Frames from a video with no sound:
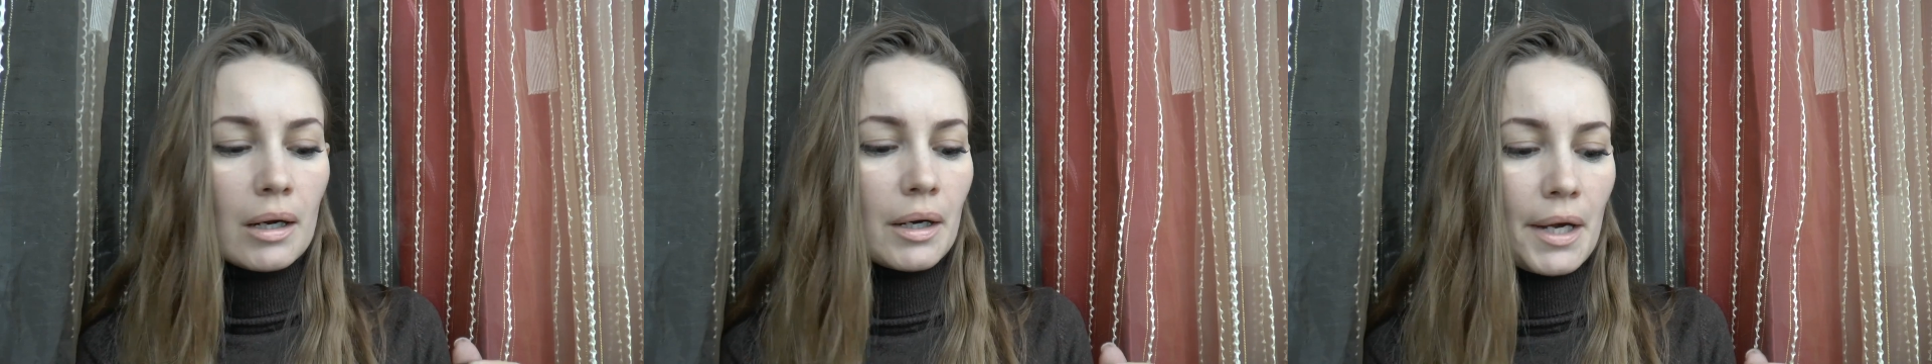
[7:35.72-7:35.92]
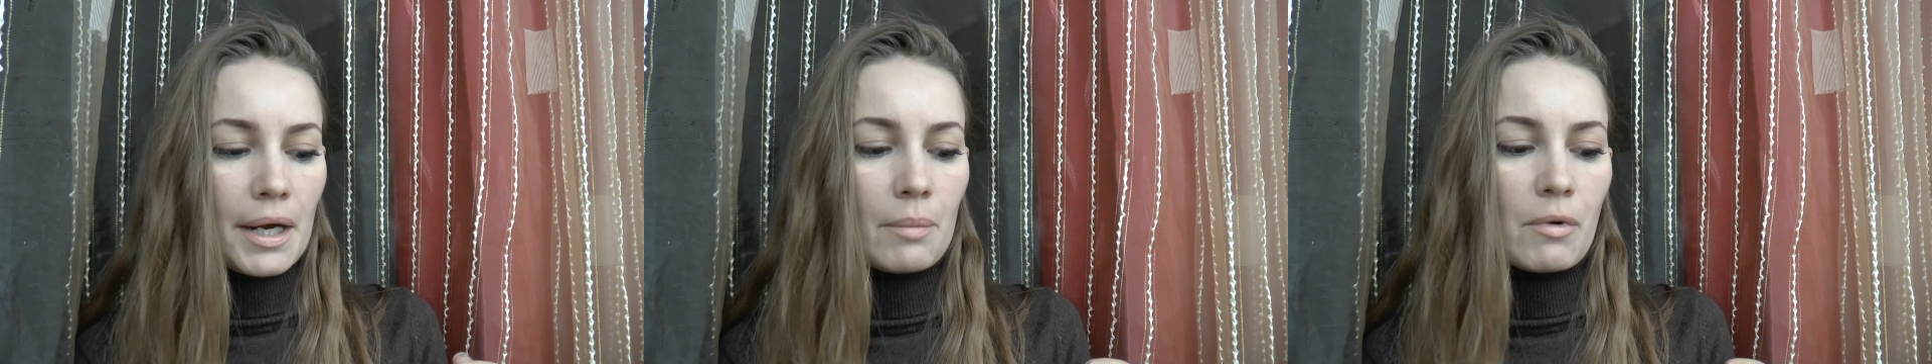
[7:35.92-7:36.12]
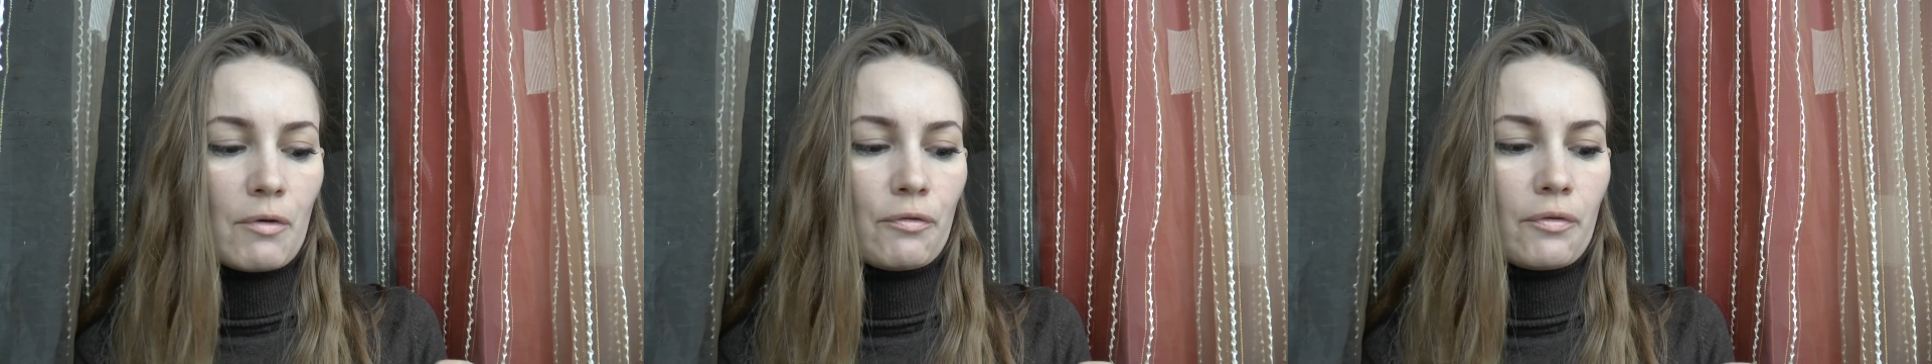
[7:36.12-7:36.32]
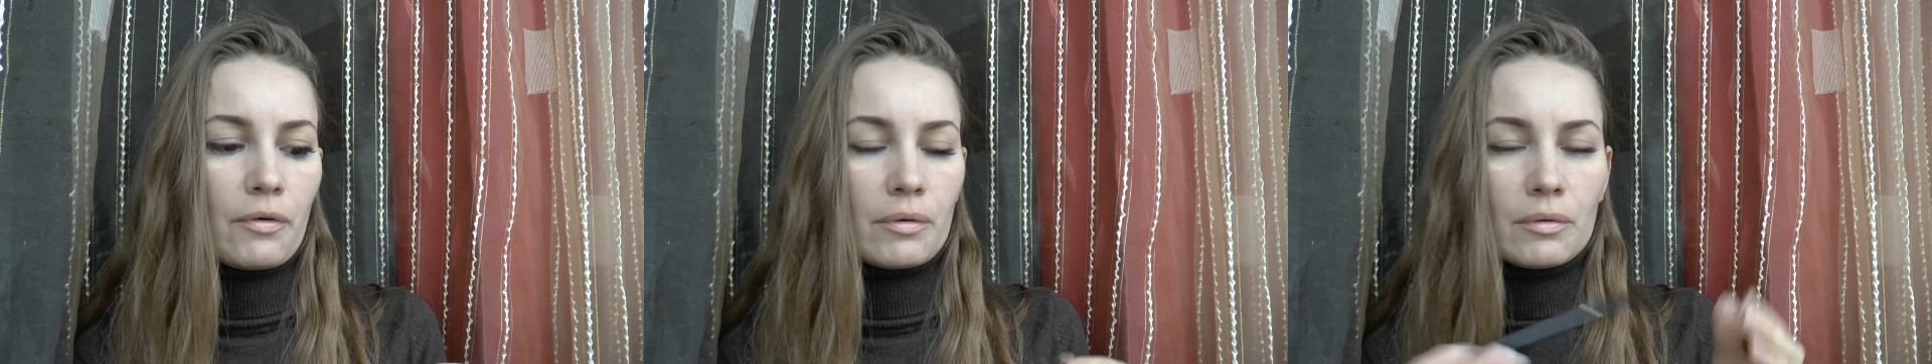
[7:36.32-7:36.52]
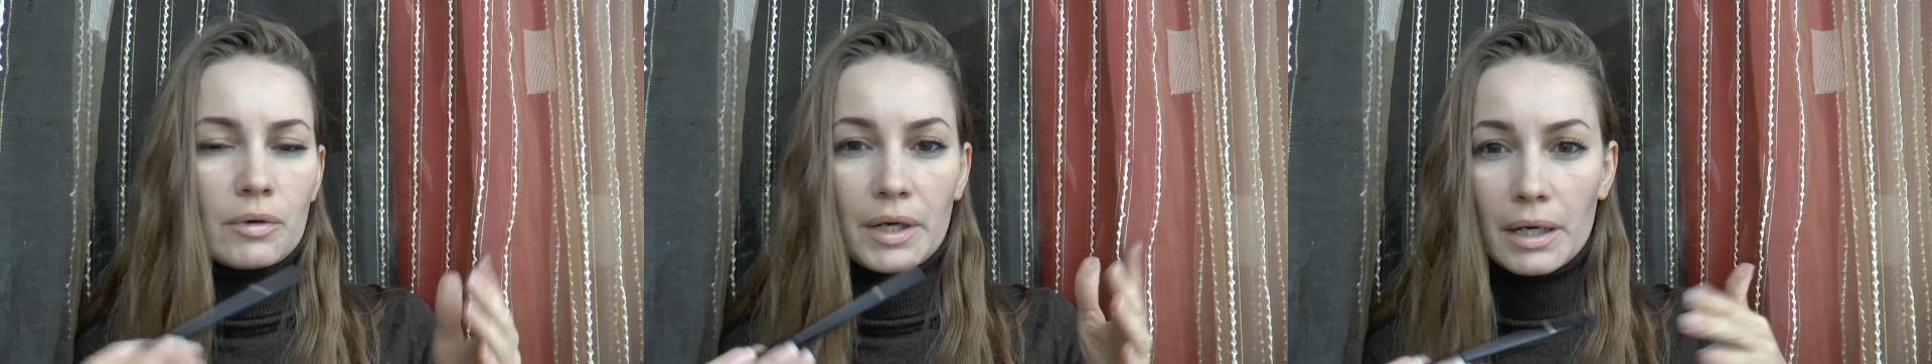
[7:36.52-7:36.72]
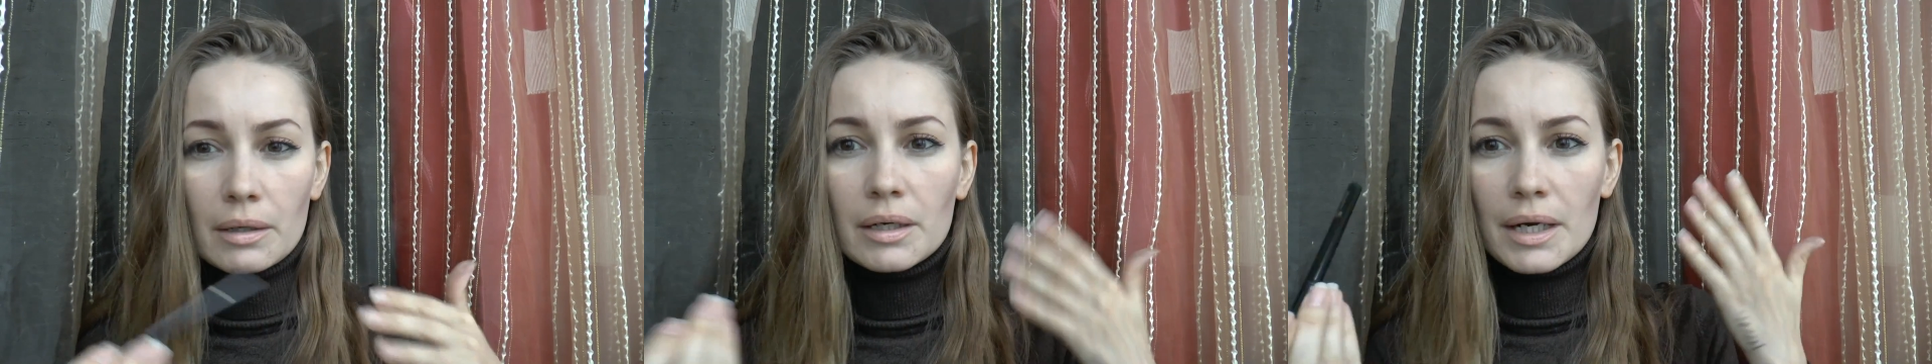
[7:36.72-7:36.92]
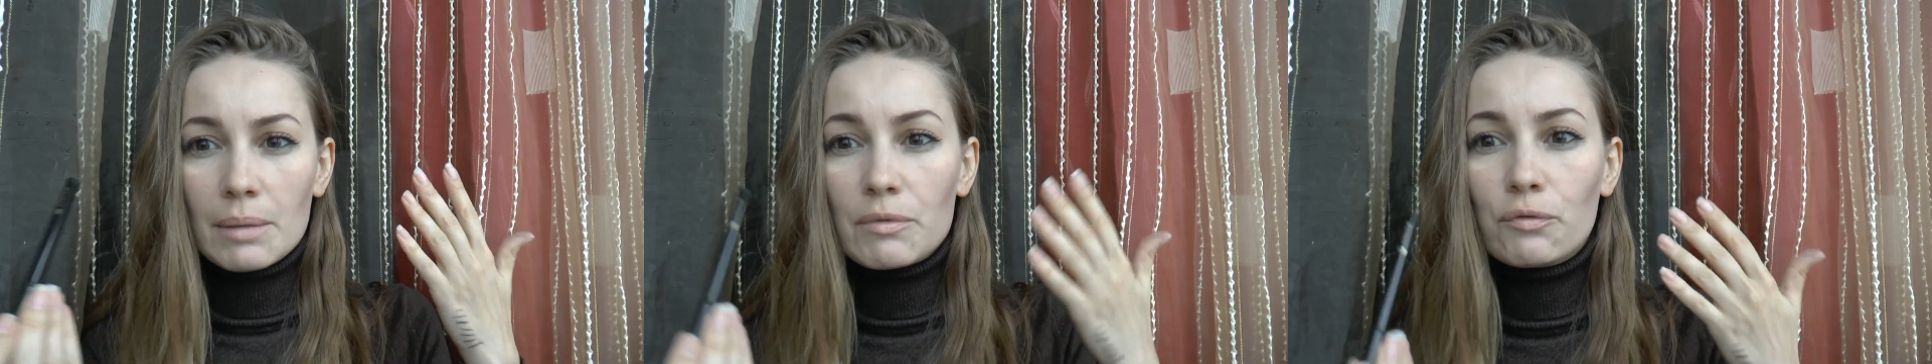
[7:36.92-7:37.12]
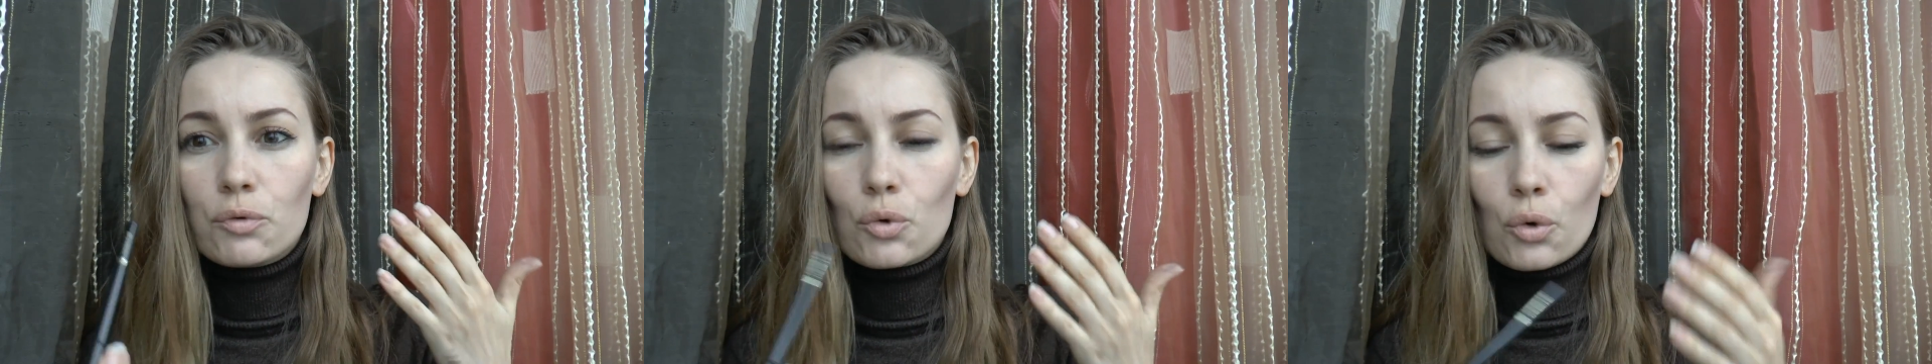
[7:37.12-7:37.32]
кремов, э,
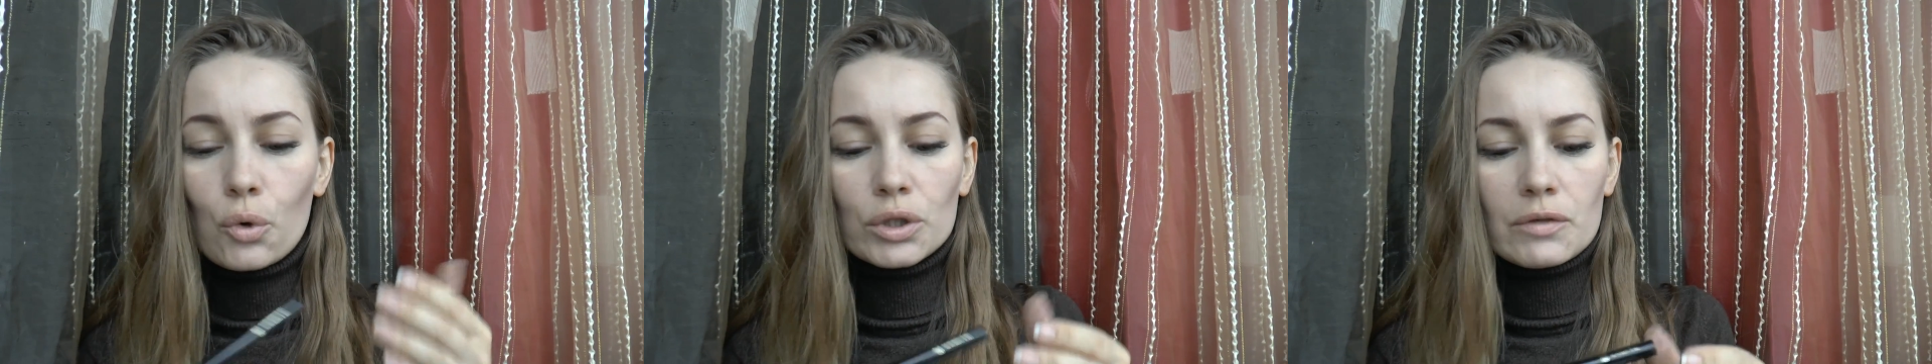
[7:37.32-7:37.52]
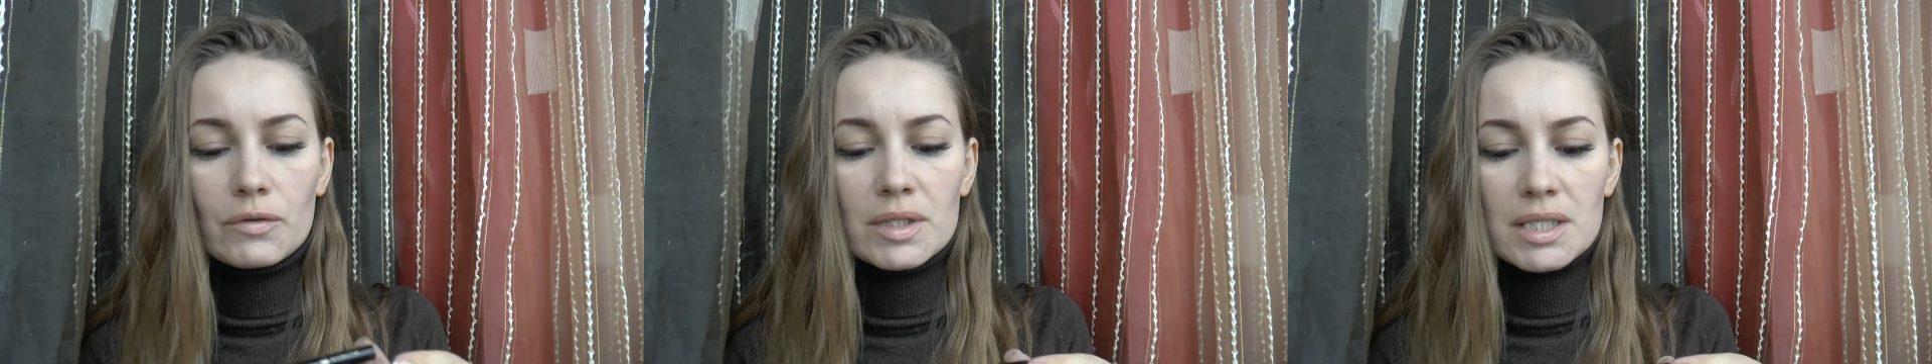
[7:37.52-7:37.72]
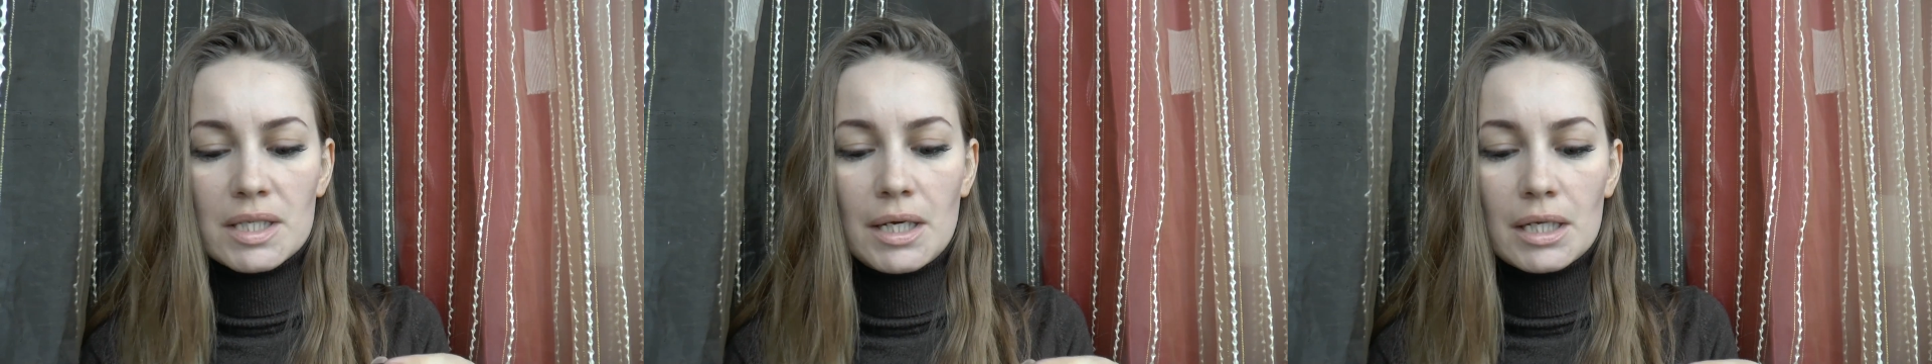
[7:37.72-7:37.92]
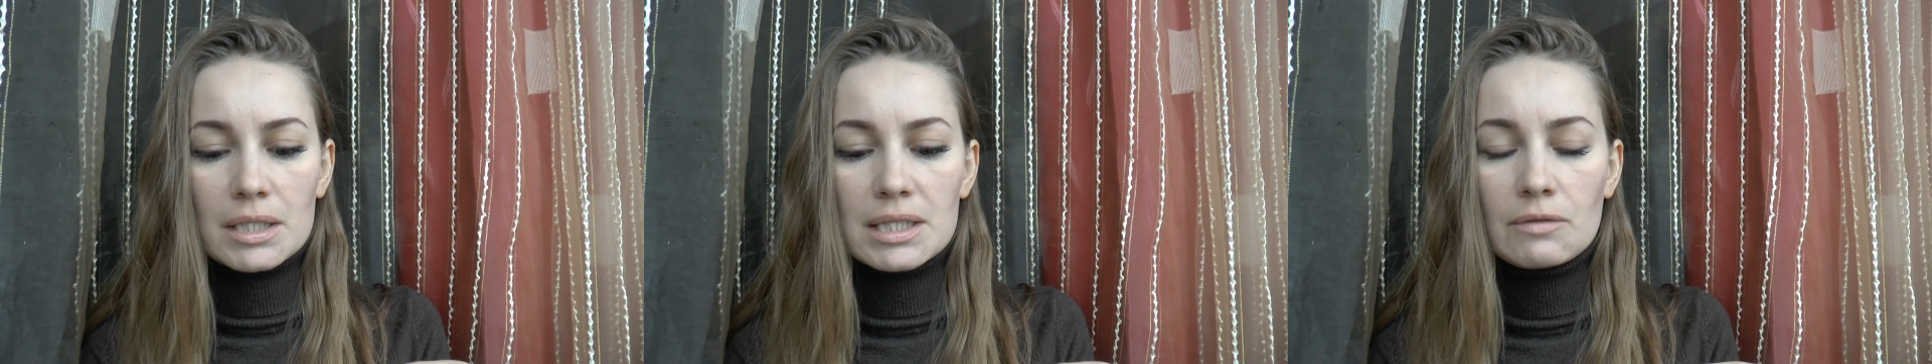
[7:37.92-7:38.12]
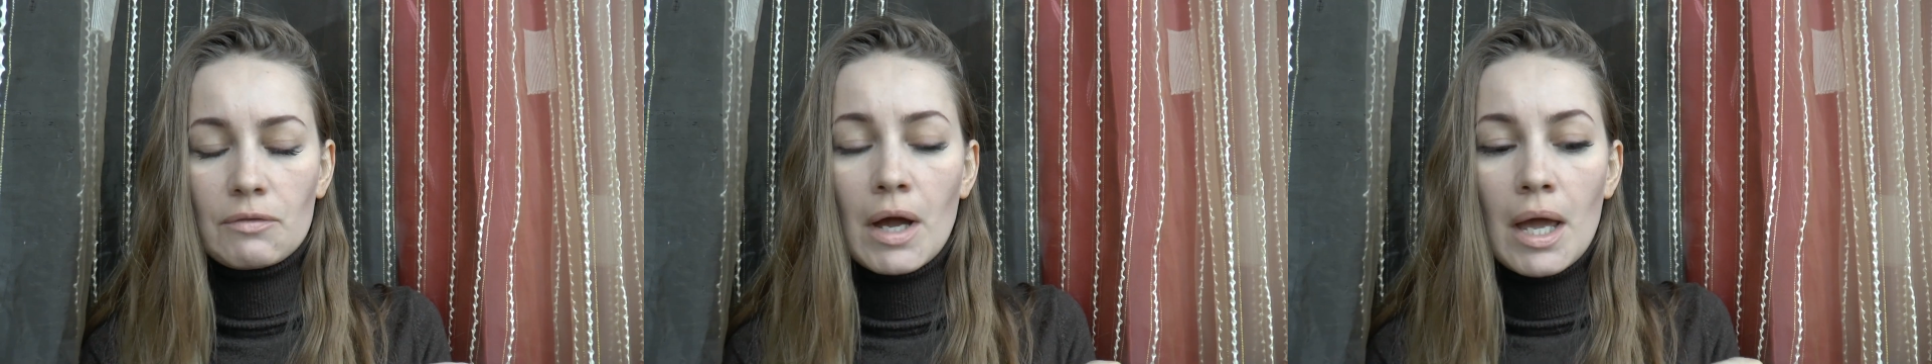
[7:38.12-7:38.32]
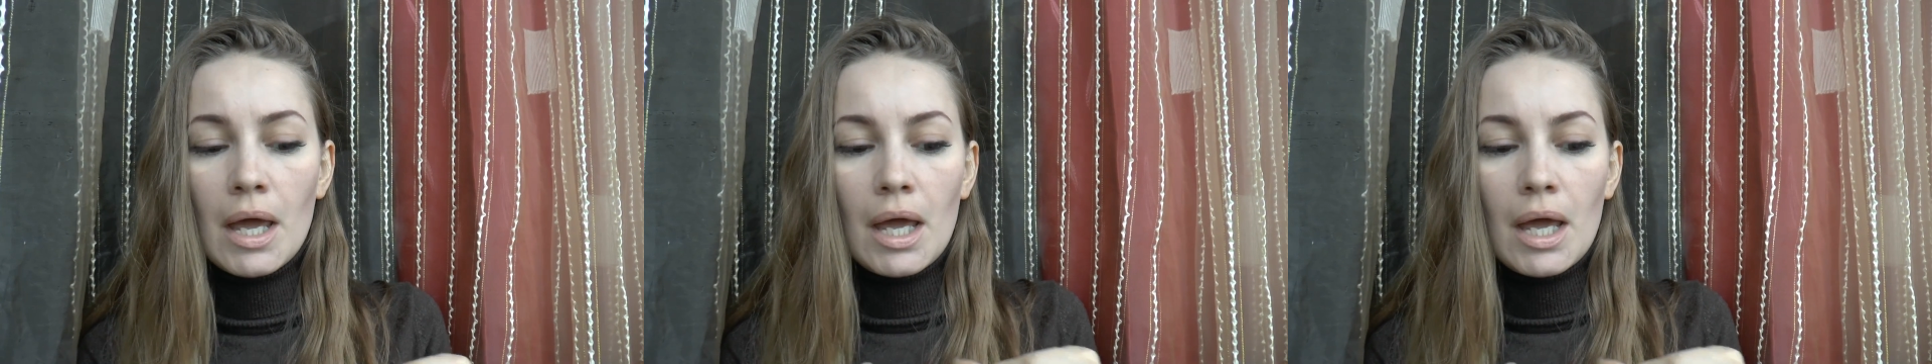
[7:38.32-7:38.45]
кремов и уходовых средств.